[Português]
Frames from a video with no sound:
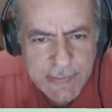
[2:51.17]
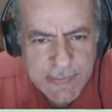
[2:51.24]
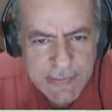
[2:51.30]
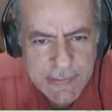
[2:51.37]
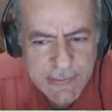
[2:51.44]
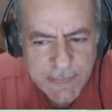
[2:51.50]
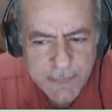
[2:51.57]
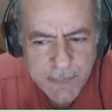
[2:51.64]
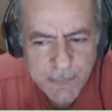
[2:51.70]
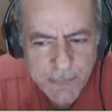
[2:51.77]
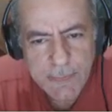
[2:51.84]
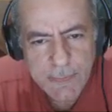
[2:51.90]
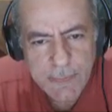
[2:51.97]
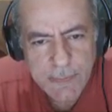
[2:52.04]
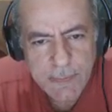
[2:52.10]
ser.
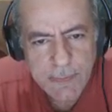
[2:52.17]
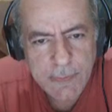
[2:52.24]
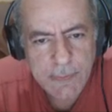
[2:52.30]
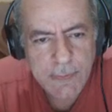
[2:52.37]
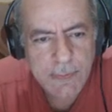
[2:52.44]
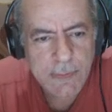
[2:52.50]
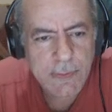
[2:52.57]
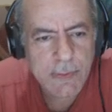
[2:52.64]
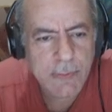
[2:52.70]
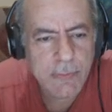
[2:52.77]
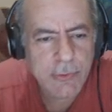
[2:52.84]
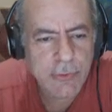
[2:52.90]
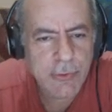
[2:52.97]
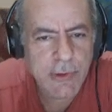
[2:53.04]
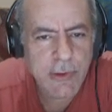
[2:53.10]
Eu
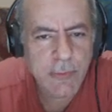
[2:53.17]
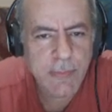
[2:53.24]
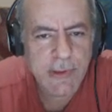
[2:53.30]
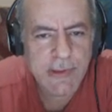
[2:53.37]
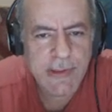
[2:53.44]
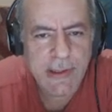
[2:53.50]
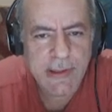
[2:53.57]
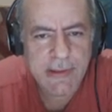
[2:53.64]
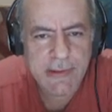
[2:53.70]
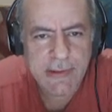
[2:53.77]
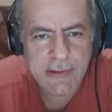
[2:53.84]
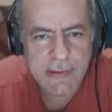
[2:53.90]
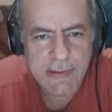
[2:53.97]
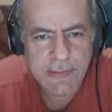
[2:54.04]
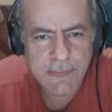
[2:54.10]
vou jogar uma ideia
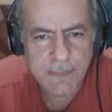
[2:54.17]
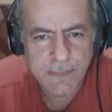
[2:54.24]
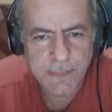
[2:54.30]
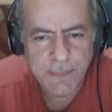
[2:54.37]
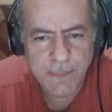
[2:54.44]
aqui.